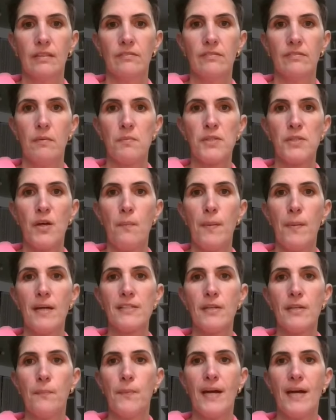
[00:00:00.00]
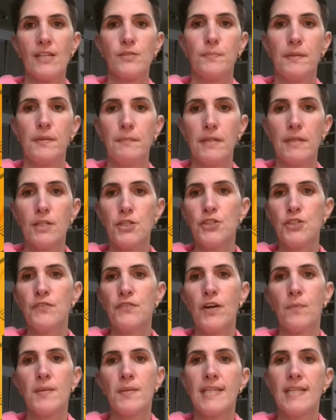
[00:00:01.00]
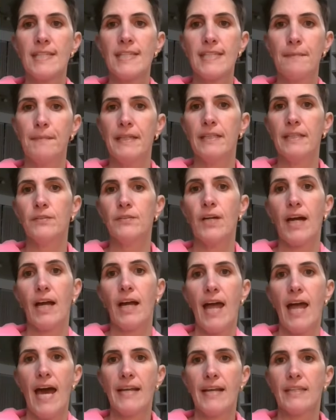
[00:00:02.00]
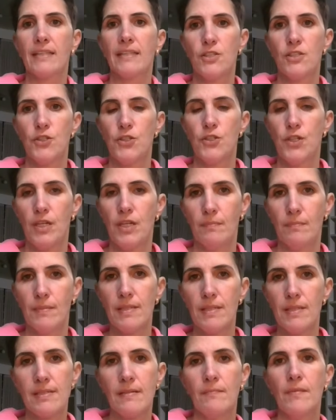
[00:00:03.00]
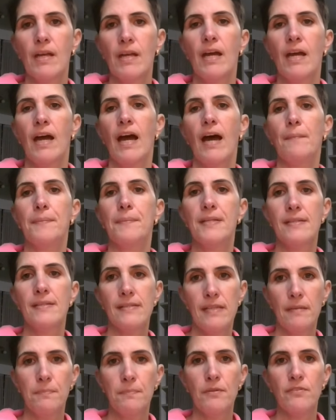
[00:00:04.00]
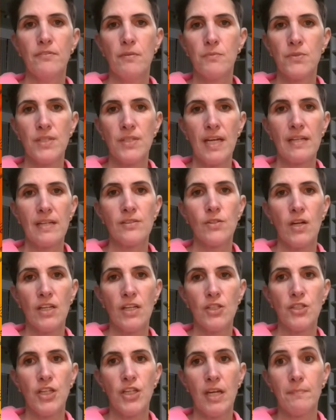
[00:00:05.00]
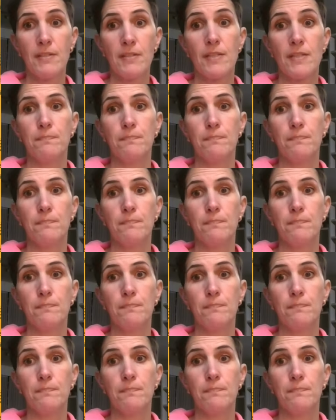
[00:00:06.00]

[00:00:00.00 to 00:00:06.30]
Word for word: Vamos ao passo a passo. Primeiro a gente vai começar separando a clara das gemas. A princípio vamos usar só as gemas,